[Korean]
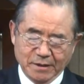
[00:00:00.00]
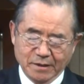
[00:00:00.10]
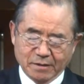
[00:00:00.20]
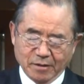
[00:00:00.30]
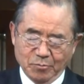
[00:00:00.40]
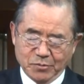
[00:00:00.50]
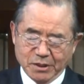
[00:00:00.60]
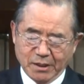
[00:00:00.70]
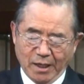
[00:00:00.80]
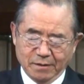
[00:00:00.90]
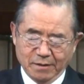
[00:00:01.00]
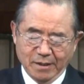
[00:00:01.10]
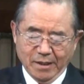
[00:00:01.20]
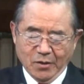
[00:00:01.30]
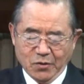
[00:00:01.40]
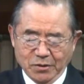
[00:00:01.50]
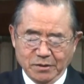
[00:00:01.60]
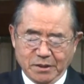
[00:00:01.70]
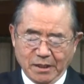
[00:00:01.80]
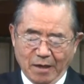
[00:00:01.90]
이 끔찍한
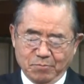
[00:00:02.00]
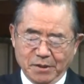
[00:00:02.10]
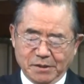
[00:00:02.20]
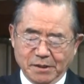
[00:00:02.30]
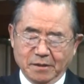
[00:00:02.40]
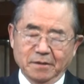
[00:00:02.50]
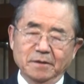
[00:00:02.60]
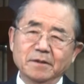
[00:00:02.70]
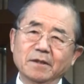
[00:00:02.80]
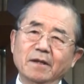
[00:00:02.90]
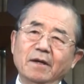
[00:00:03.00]
현실 앞에서 그는